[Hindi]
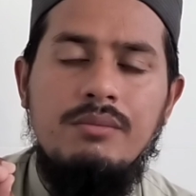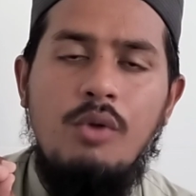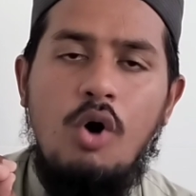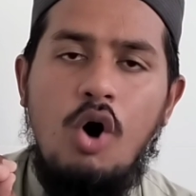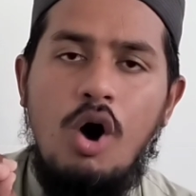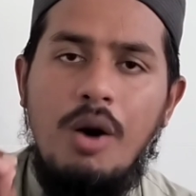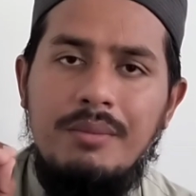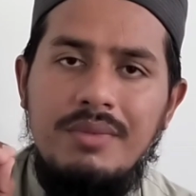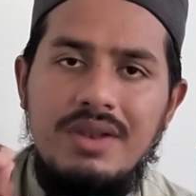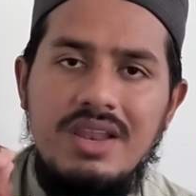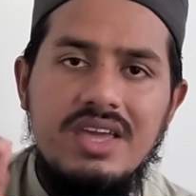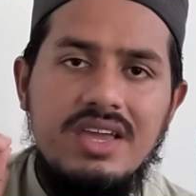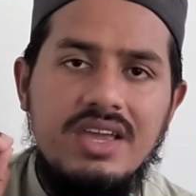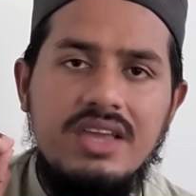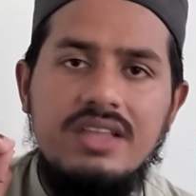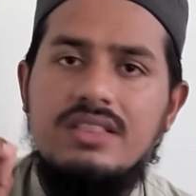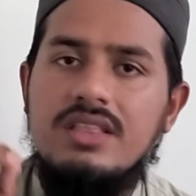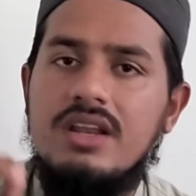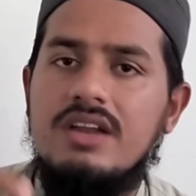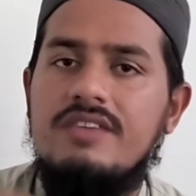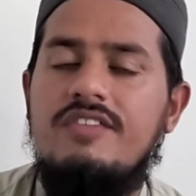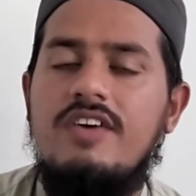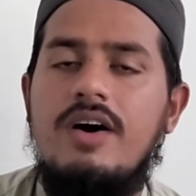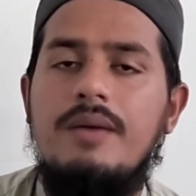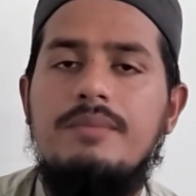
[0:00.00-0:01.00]
मामले की
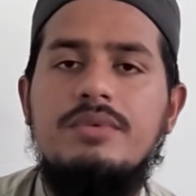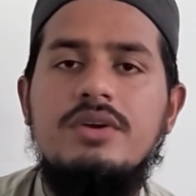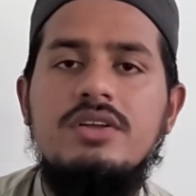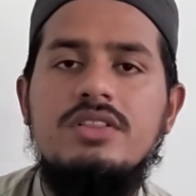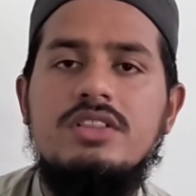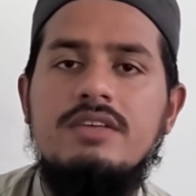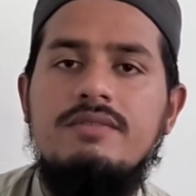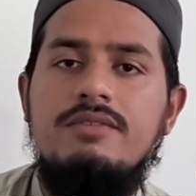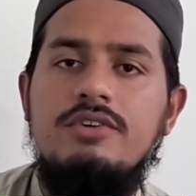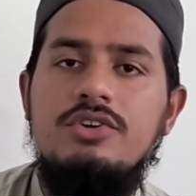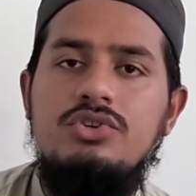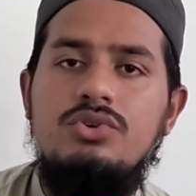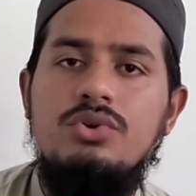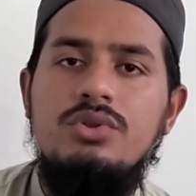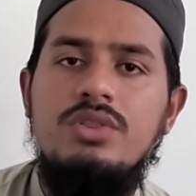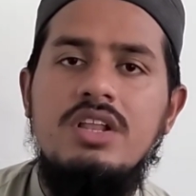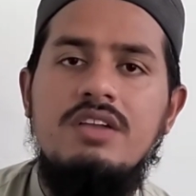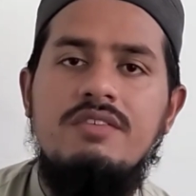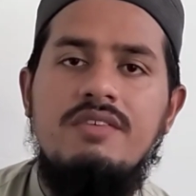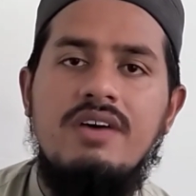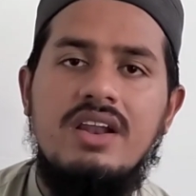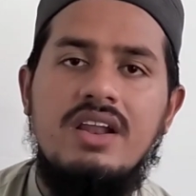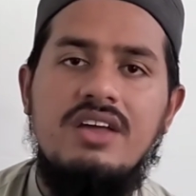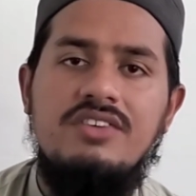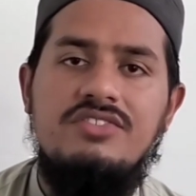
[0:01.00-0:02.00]
तरफ आपकी तवज्जो
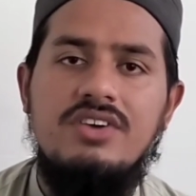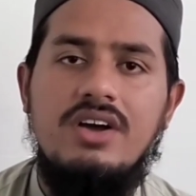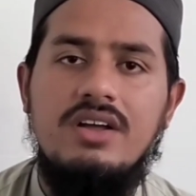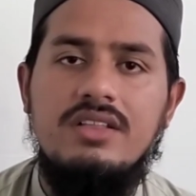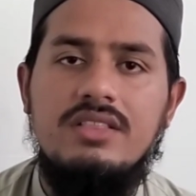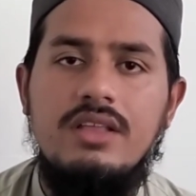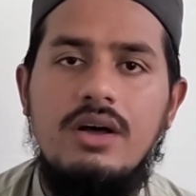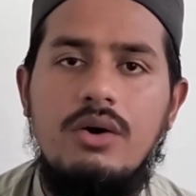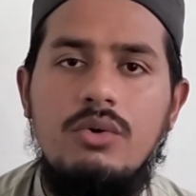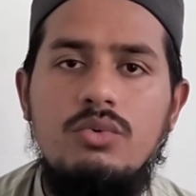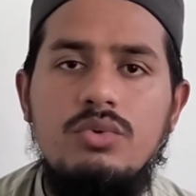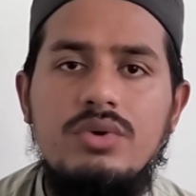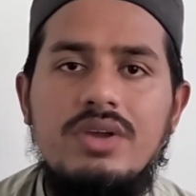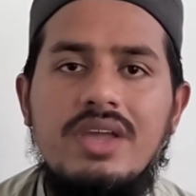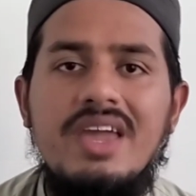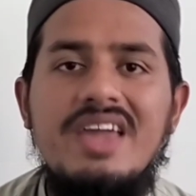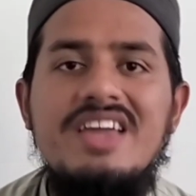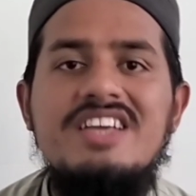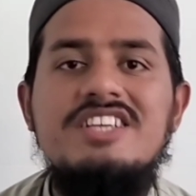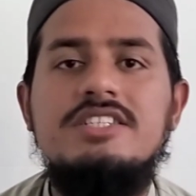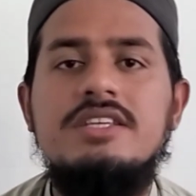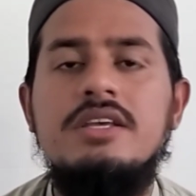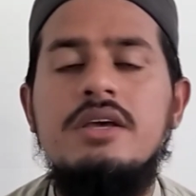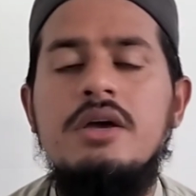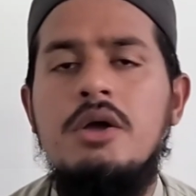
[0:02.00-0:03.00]
दिलवाना चाहता हूँ कि
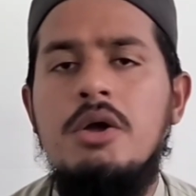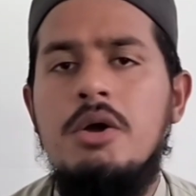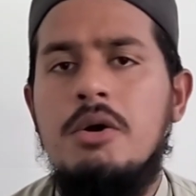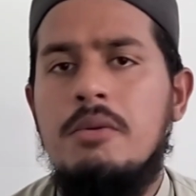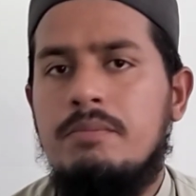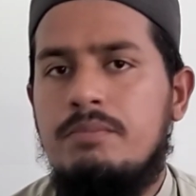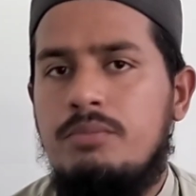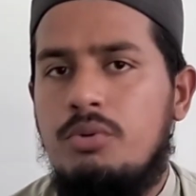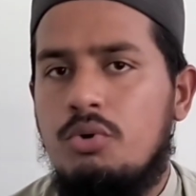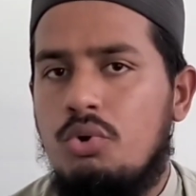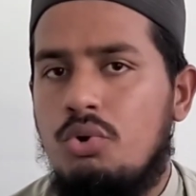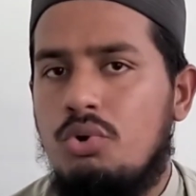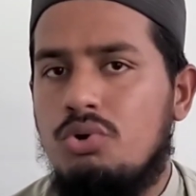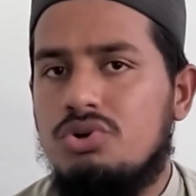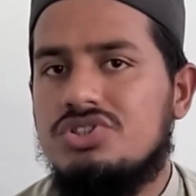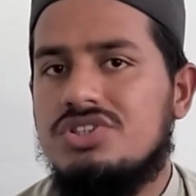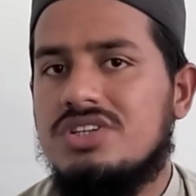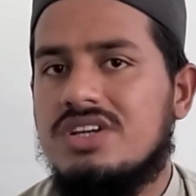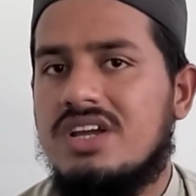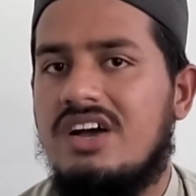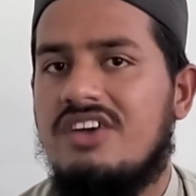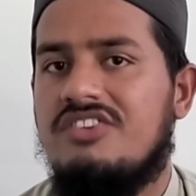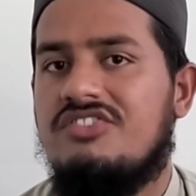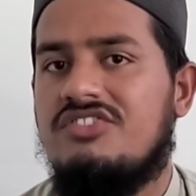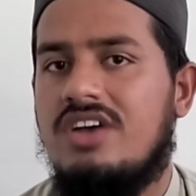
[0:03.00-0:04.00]
इस
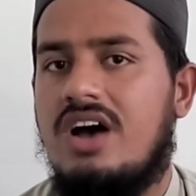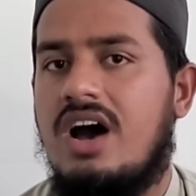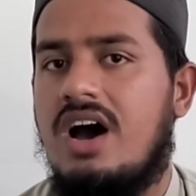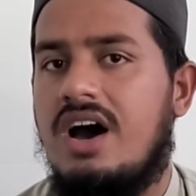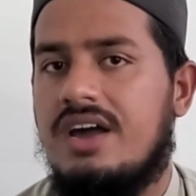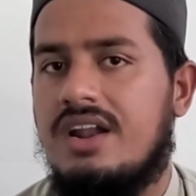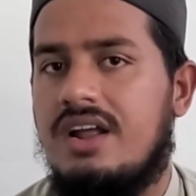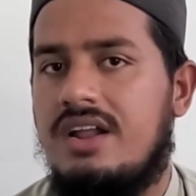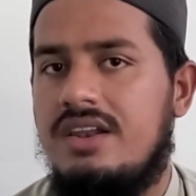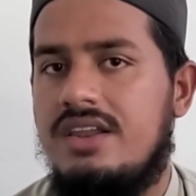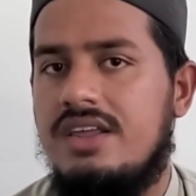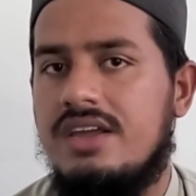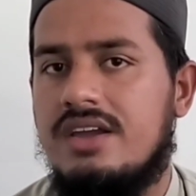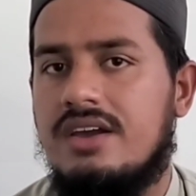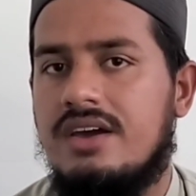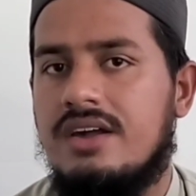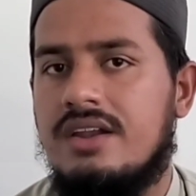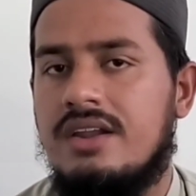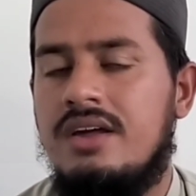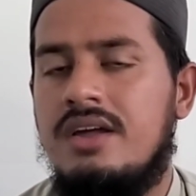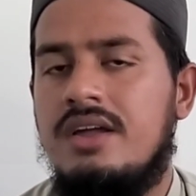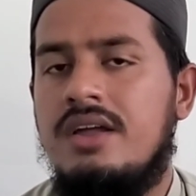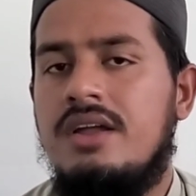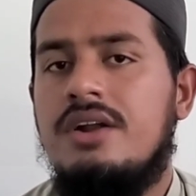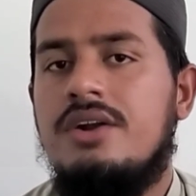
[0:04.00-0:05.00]
पोस्ट का सहारा
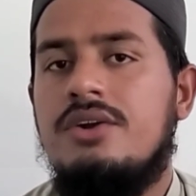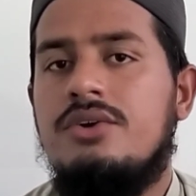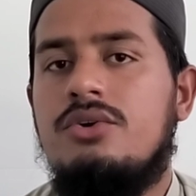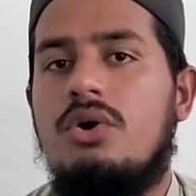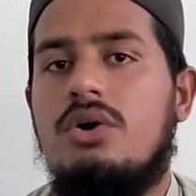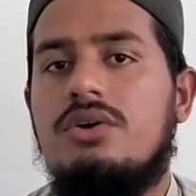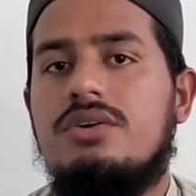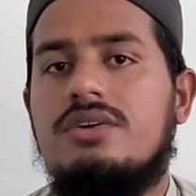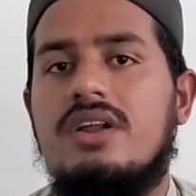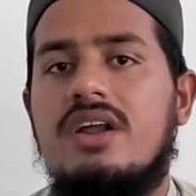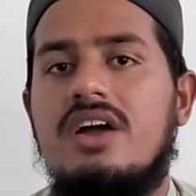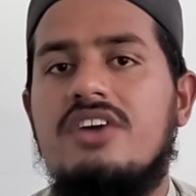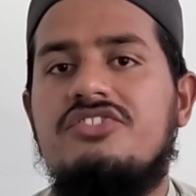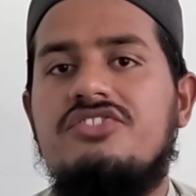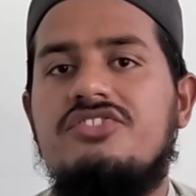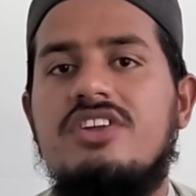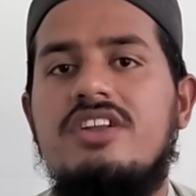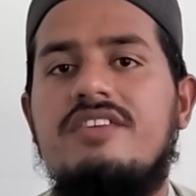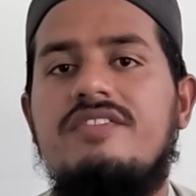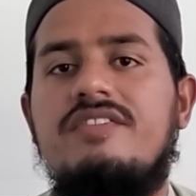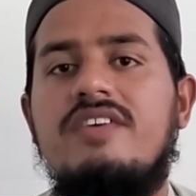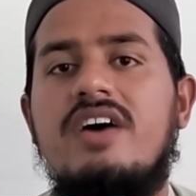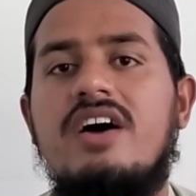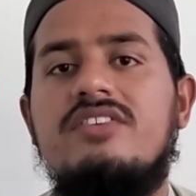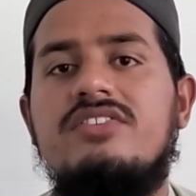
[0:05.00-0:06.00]
लेकर डॉक्टर
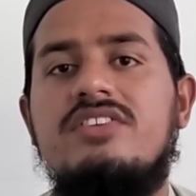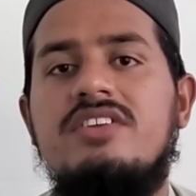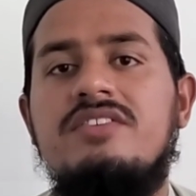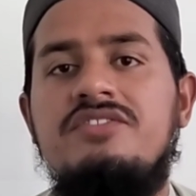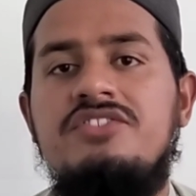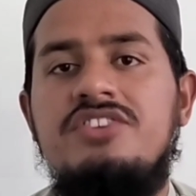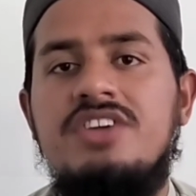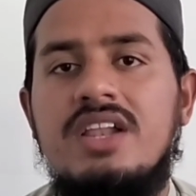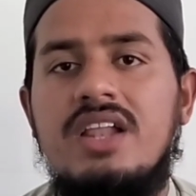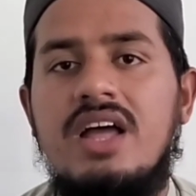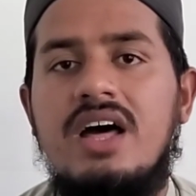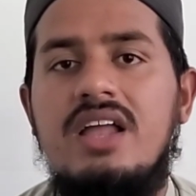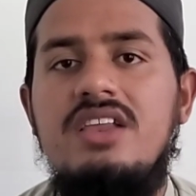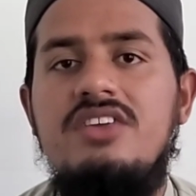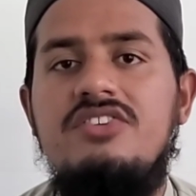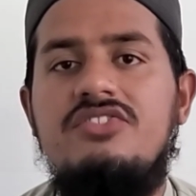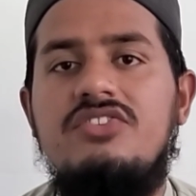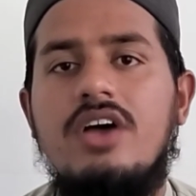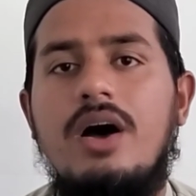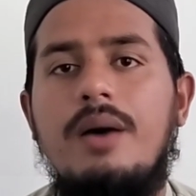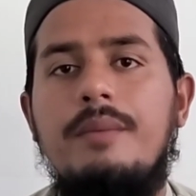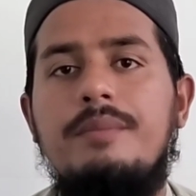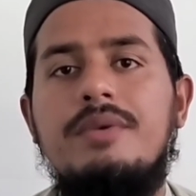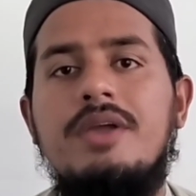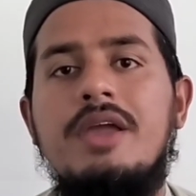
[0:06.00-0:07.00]
अशरफ आसिफ जलाली
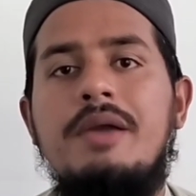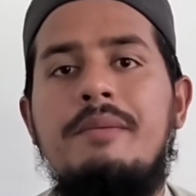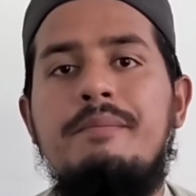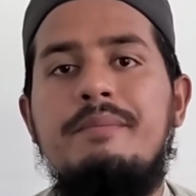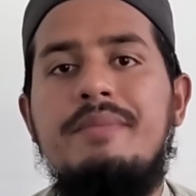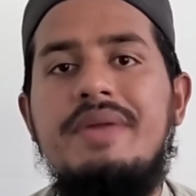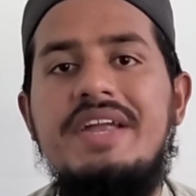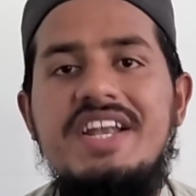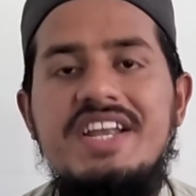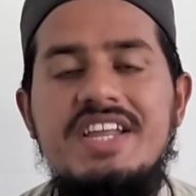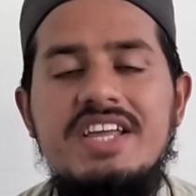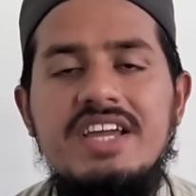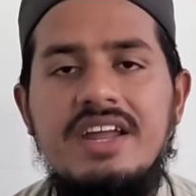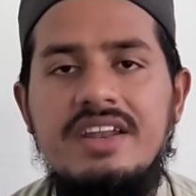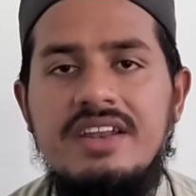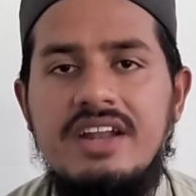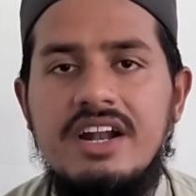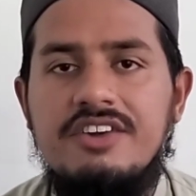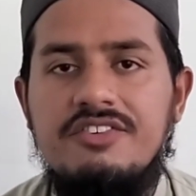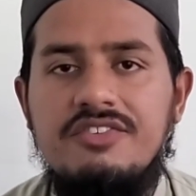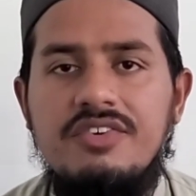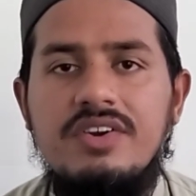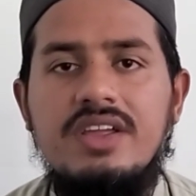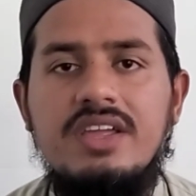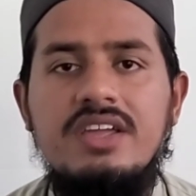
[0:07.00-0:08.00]
साहब के मीडिया
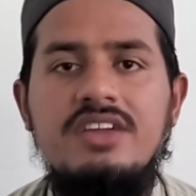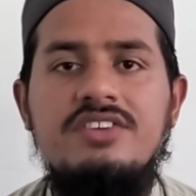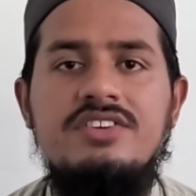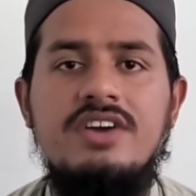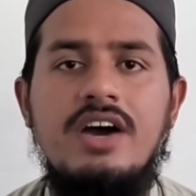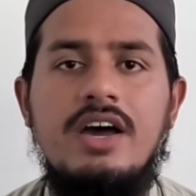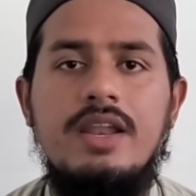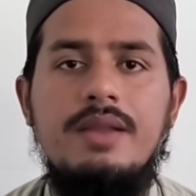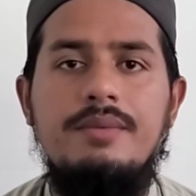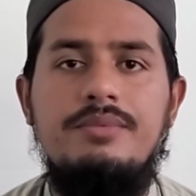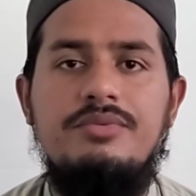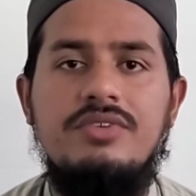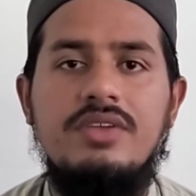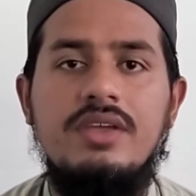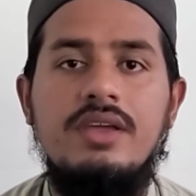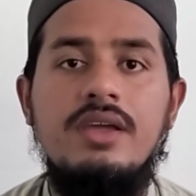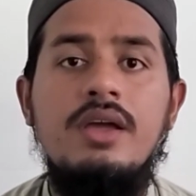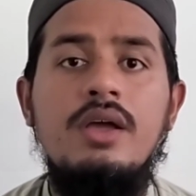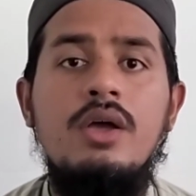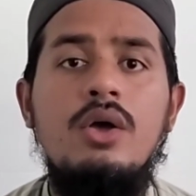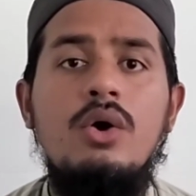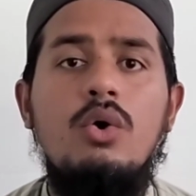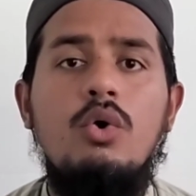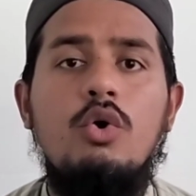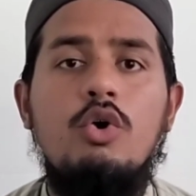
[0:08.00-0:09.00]
नेटवर्क की जानब से
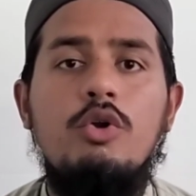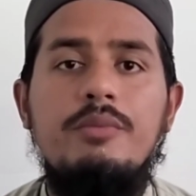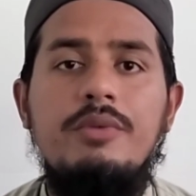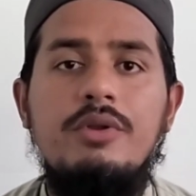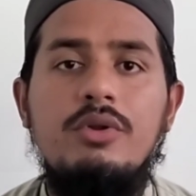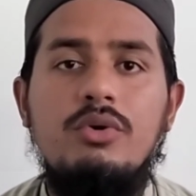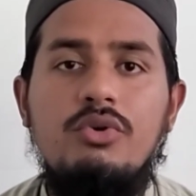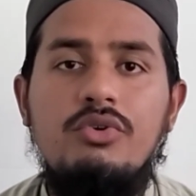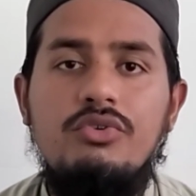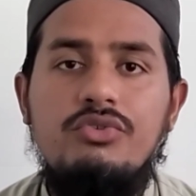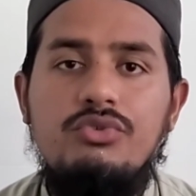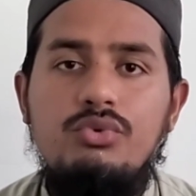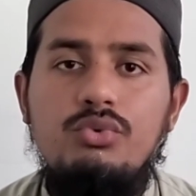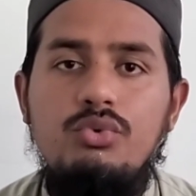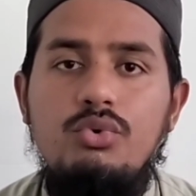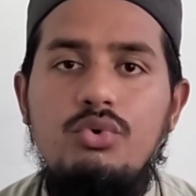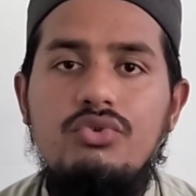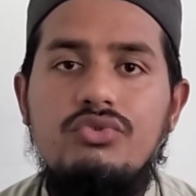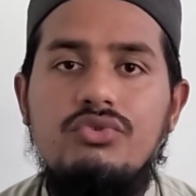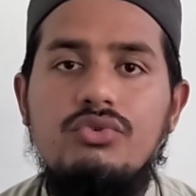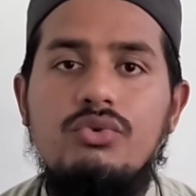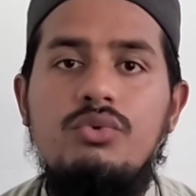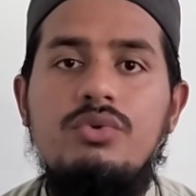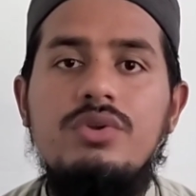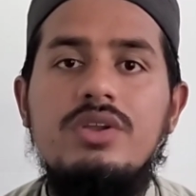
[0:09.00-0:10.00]
और
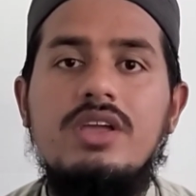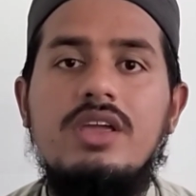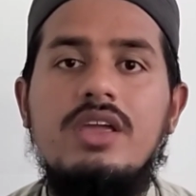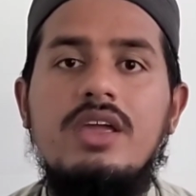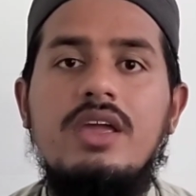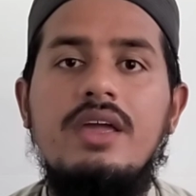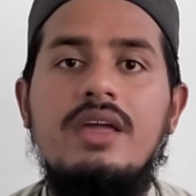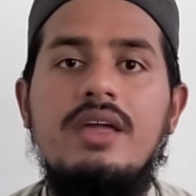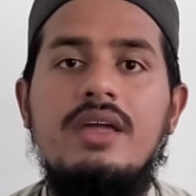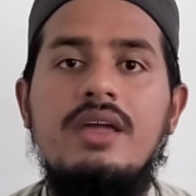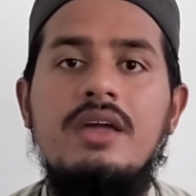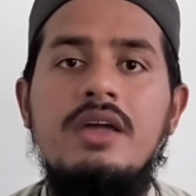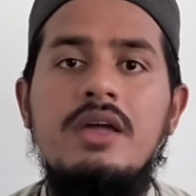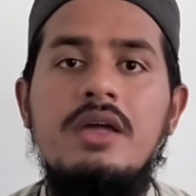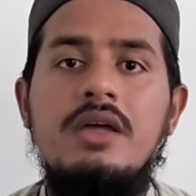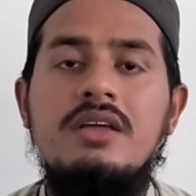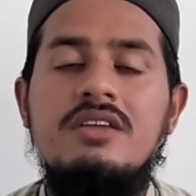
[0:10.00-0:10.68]
बिलखसूस उनके